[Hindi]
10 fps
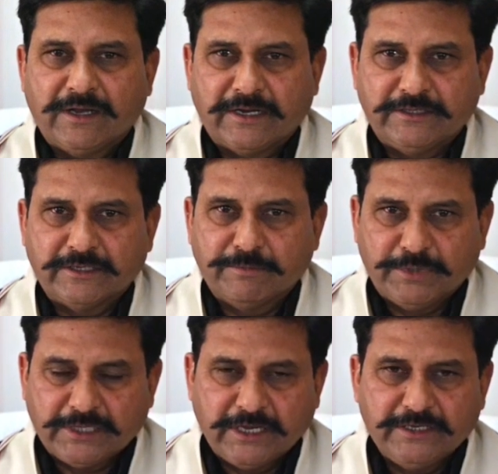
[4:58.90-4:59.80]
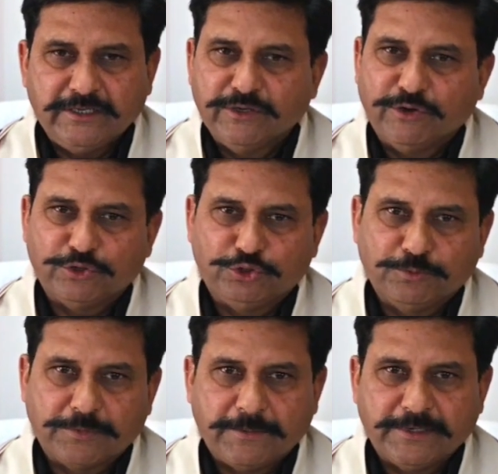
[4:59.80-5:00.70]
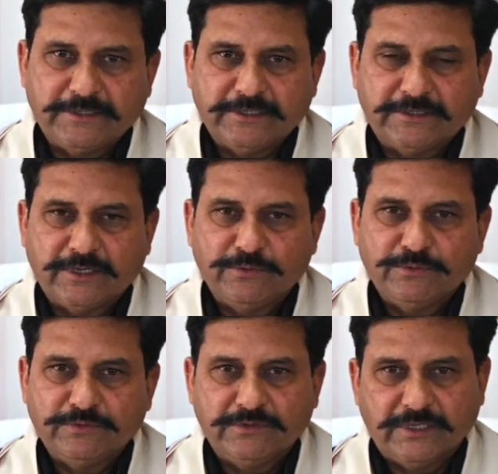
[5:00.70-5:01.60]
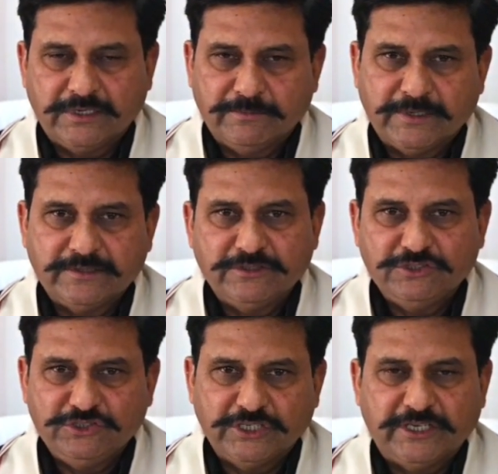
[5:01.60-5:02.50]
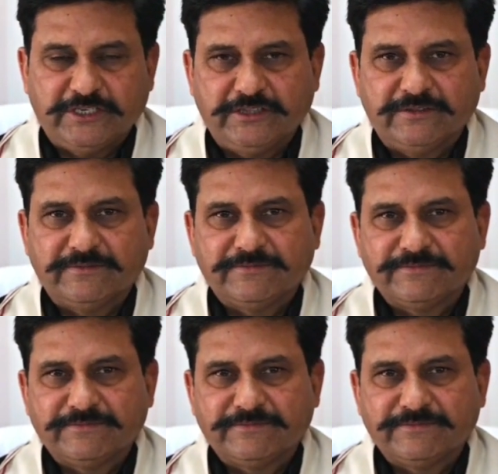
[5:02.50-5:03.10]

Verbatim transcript: हार्दिक बधाई और शुभकामनाएं देता हूं धन्यवाद जय हिंद